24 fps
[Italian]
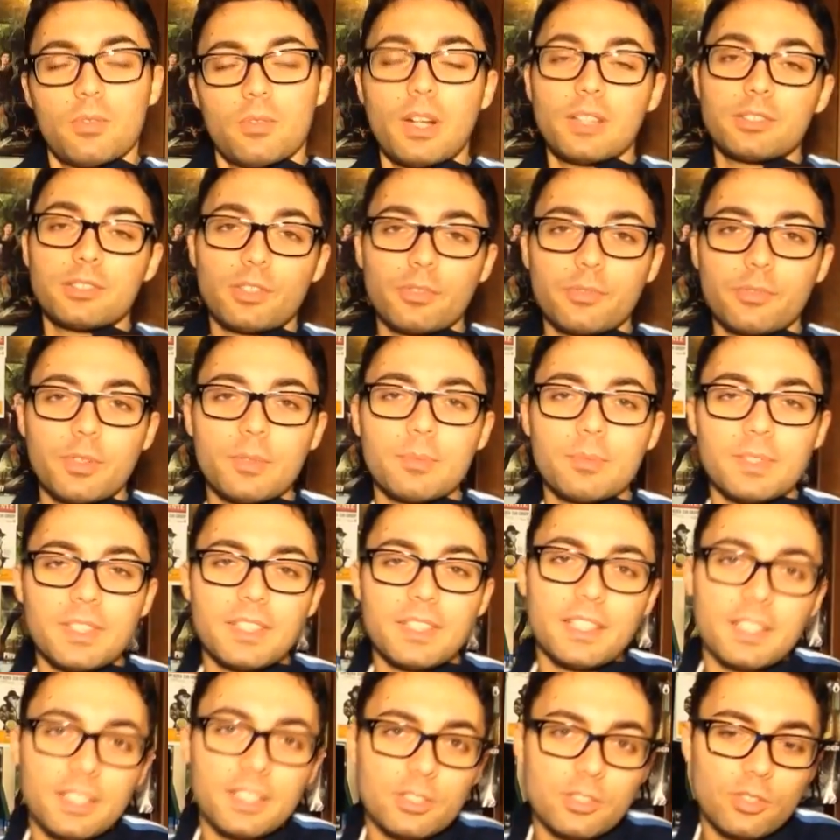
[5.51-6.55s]
Un altro film
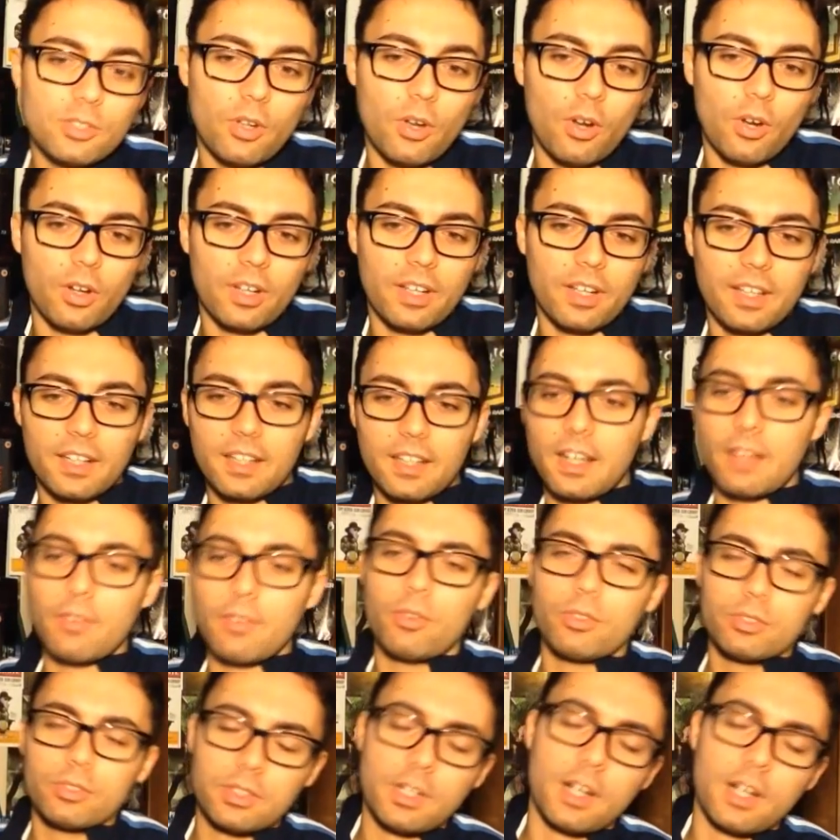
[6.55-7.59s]
di Hitchcock,
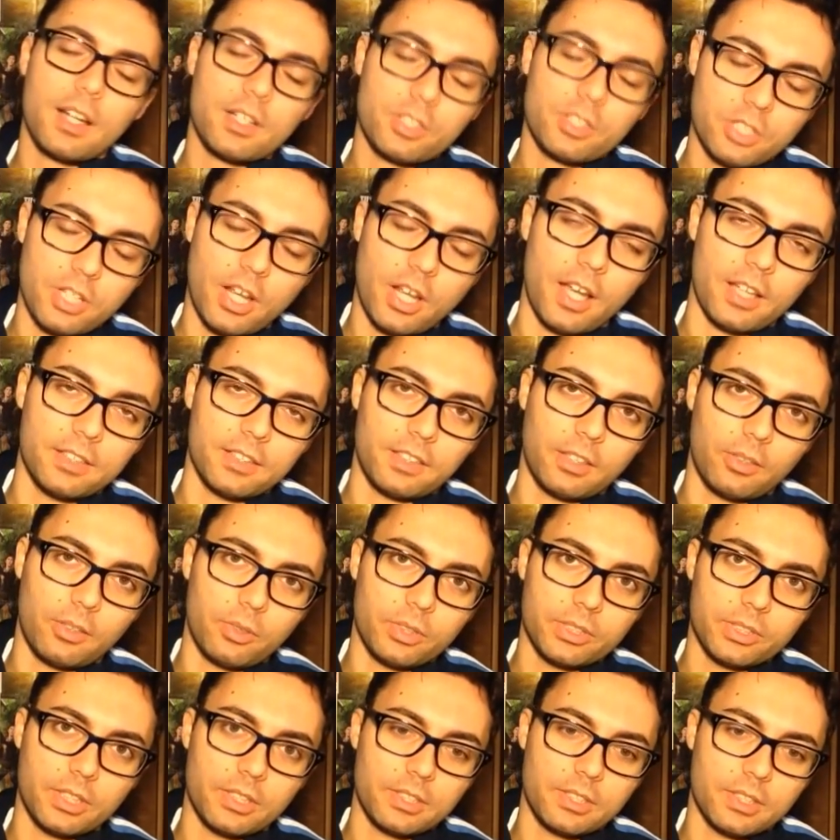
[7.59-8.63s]
l'avevo tralasciata
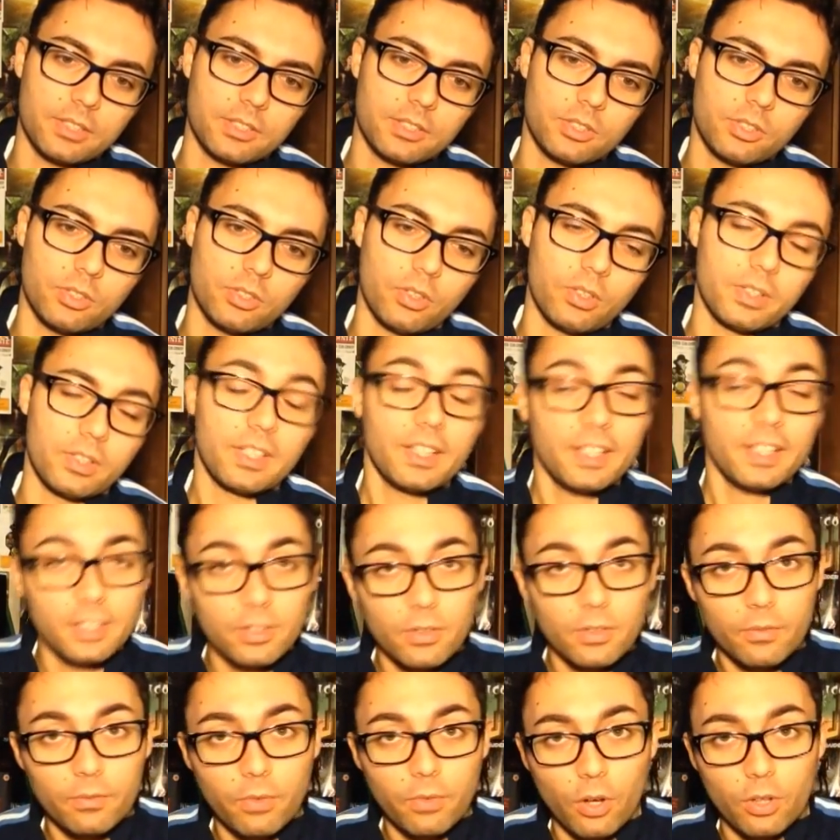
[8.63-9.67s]
questa sezione e
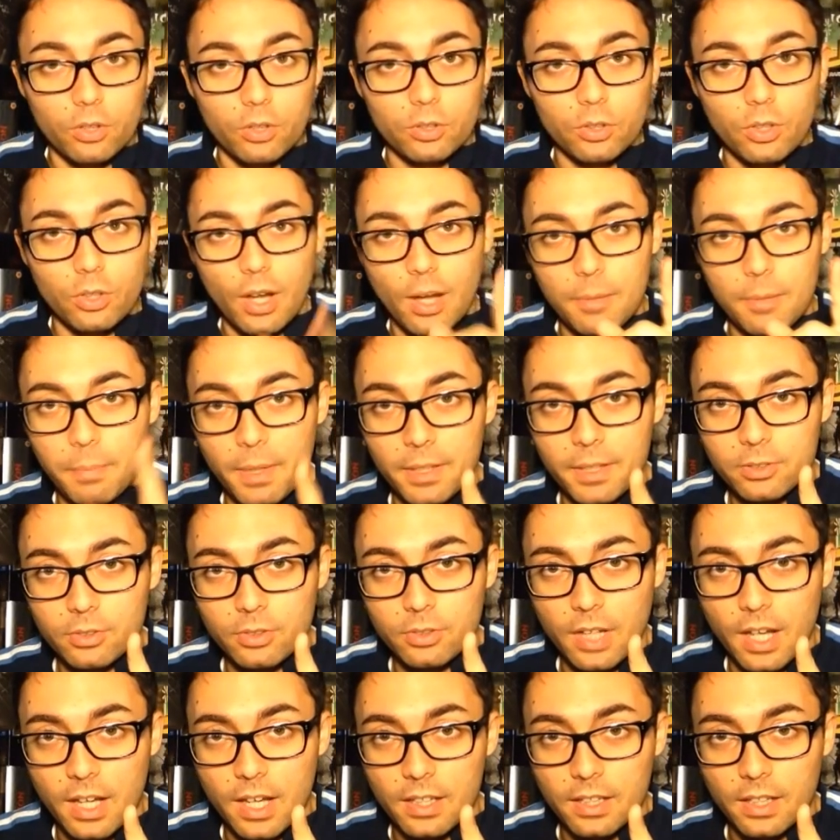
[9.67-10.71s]
non voglio
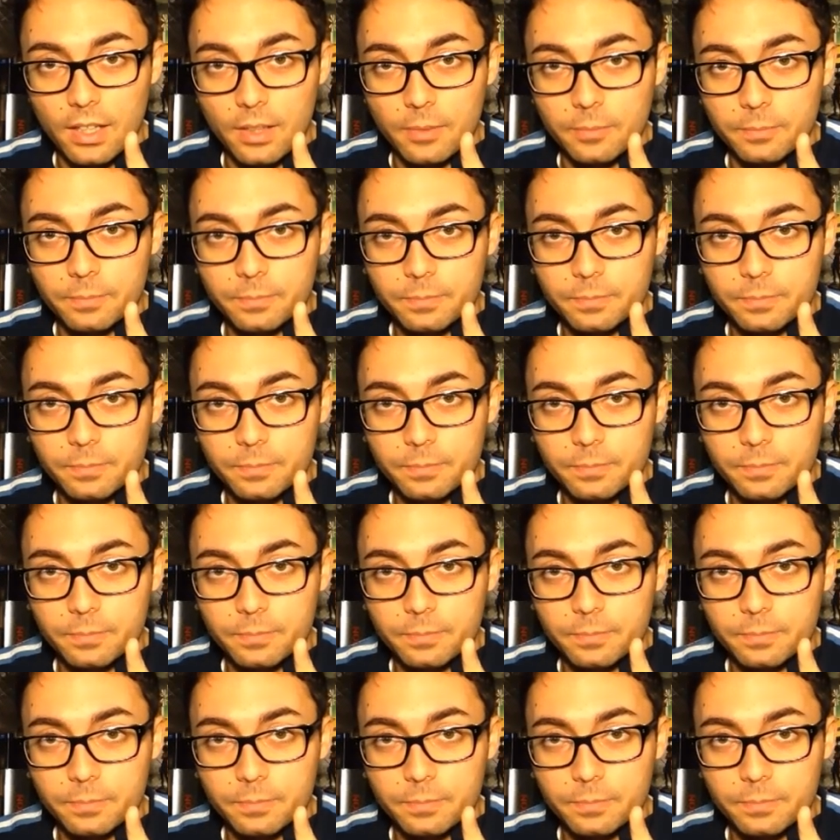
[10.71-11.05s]
abbandonarla.